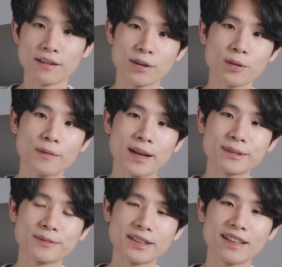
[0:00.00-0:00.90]
네, 여러분
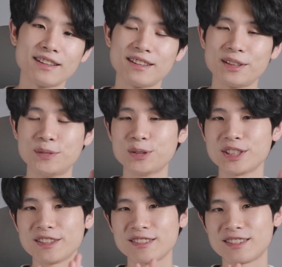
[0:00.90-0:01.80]
반갑습니다.
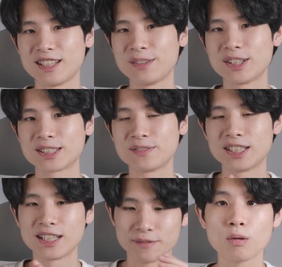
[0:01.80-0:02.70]
리뷰요정
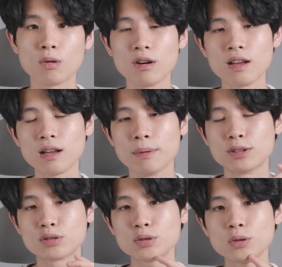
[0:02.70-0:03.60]
리남이었습니다. 원래
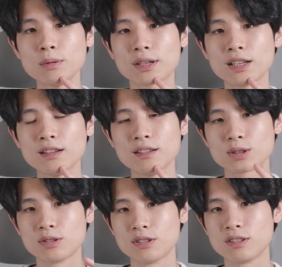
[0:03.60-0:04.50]
매주 수요일마다
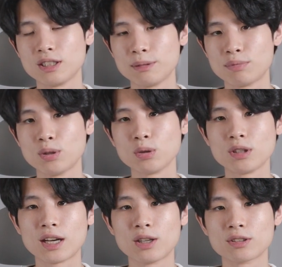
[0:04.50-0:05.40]
저는 이
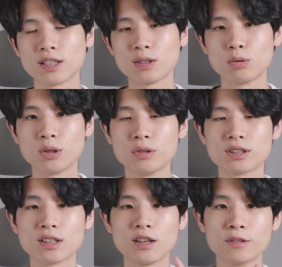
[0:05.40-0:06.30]
블로그 강의 영상을 올리고
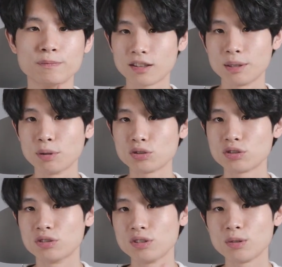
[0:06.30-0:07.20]
있어요. 근데 이번
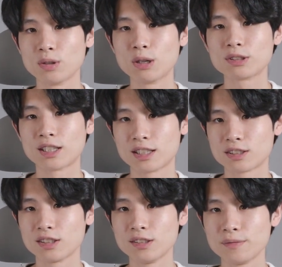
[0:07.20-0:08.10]
주는 올라오지
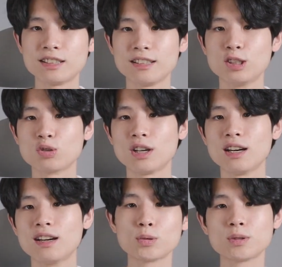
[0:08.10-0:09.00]
않았죠. 그
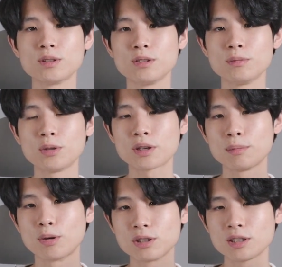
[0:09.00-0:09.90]
이유가 요즘 이렇게
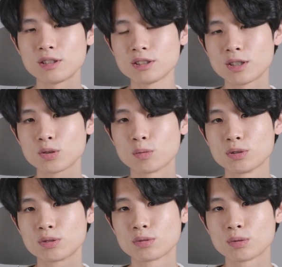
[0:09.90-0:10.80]
머리 자를 시간도
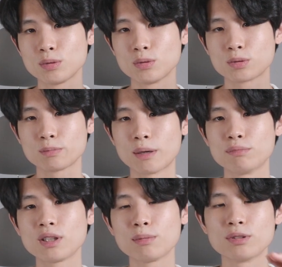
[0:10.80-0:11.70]
없을 정도로 좀
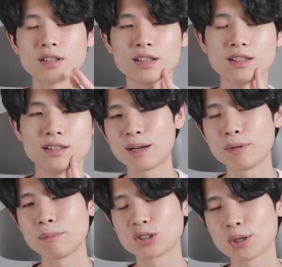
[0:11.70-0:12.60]
바쁘다 보니까 한
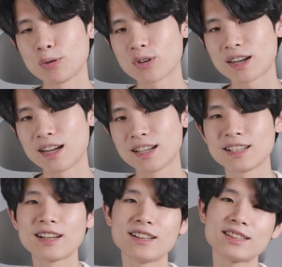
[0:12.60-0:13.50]
번만 쉬어볼까
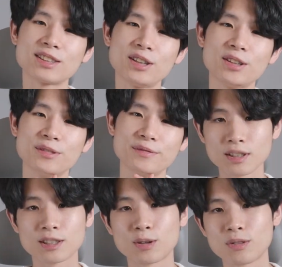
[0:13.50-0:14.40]
생각을 했어요.
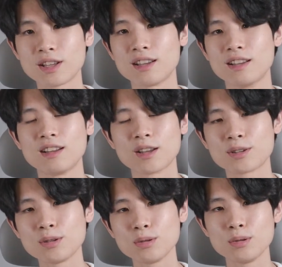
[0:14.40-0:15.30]
그런데
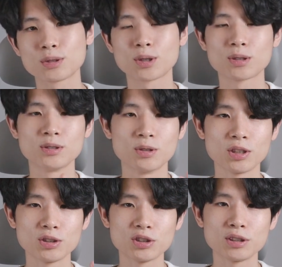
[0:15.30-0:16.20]
댓글로 저를
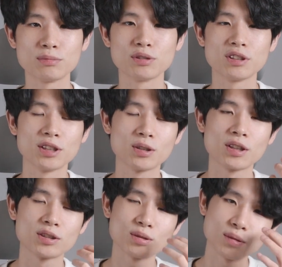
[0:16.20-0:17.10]
응원해주시는 분들이
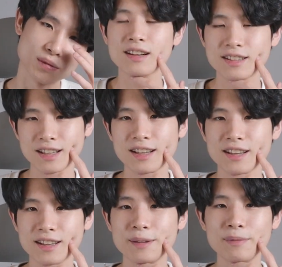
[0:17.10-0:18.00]
계셔가지고 그래
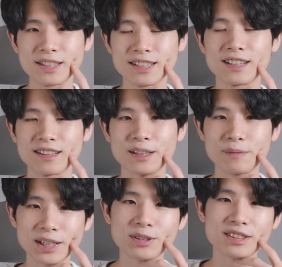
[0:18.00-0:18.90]
힘내자,
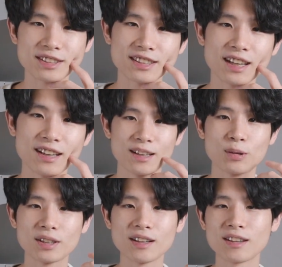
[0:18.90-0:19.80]
힘내서 찍자
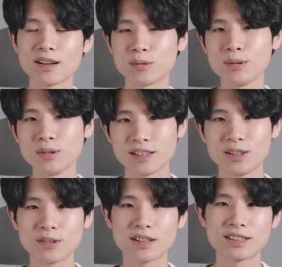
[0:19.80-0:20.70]
라고 생각을 하고
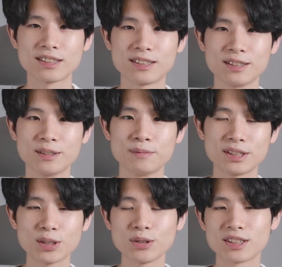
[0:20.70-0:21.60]
이렇게 지금
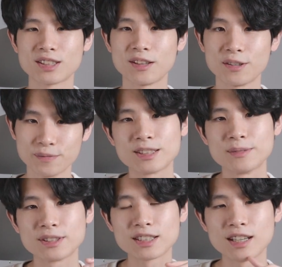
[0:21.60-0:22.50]
찍고 있어요.
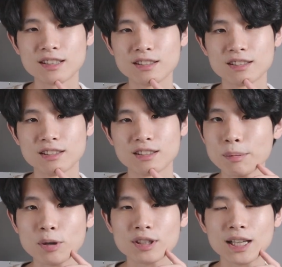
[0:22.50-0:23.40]
지금 시간이
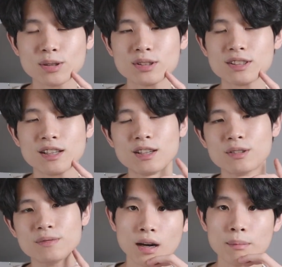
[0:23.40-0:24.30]
새벽 다섯
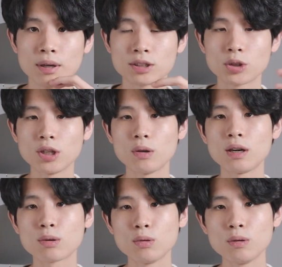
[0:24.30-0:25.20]
시예요 아마
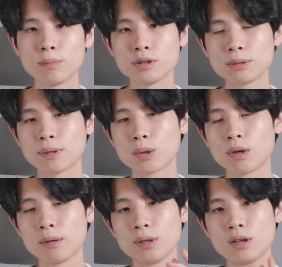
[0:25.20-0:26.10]
촬영하고
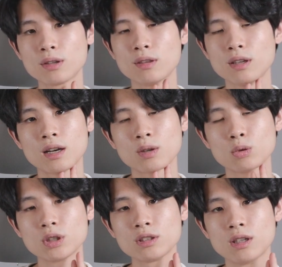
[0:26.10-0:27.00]
편집하고 하면 한
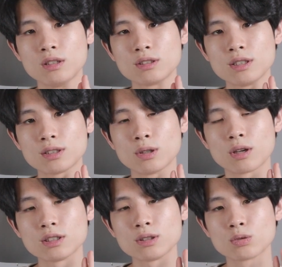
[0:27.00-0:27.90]
오전 열 시에서
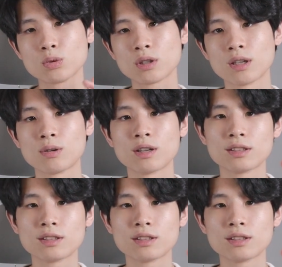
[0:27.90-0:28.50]
열한 시 정도가 될 것